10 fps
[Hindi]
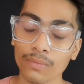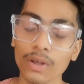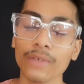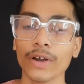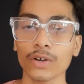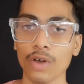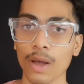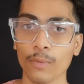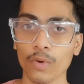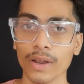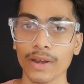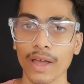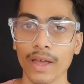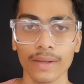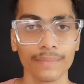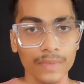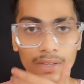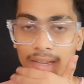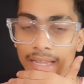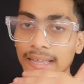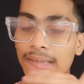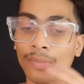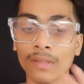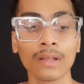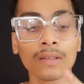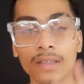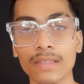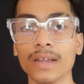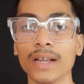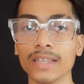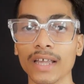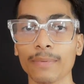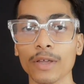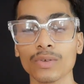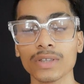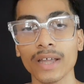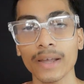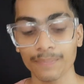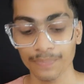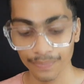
वो इफेक्ट को आपको लेना है ठीक है तीसरी गलती आपकी होती है